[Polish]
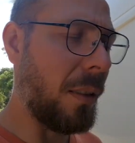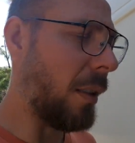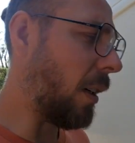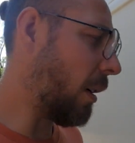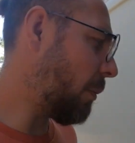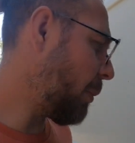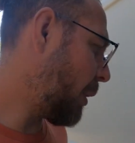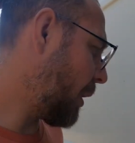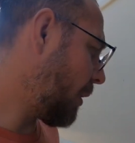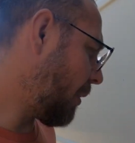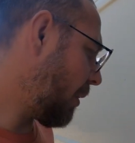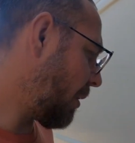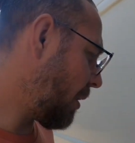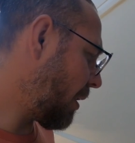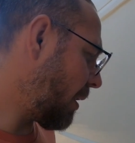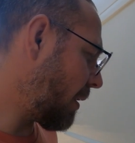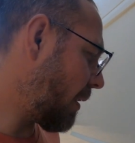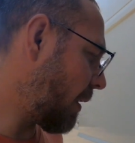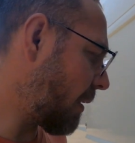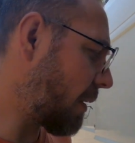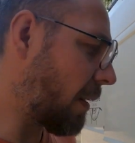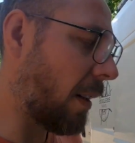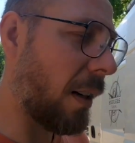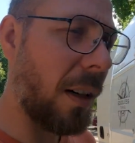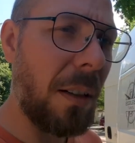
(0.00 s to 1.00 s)
Jakby ktoś się
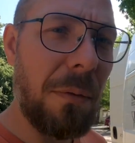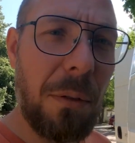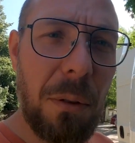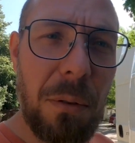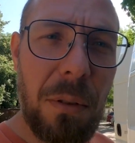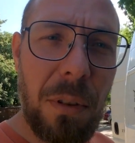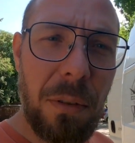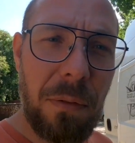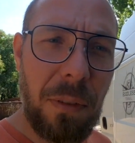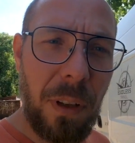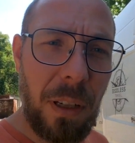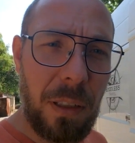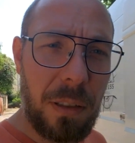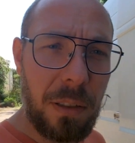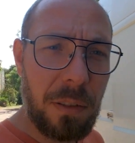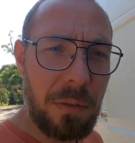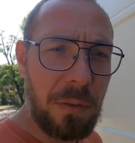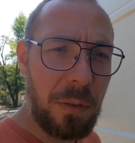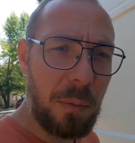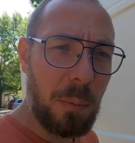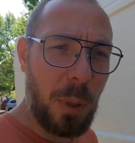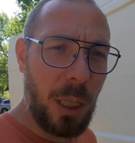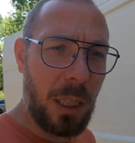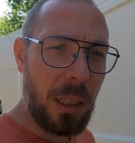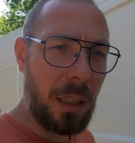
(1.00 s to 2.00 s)
zastanawiał, czy warto
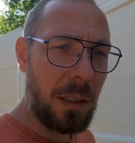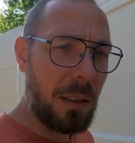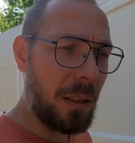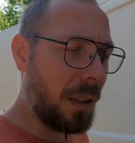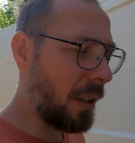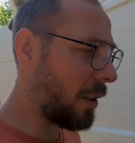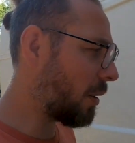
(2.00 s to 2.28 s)
wymieniać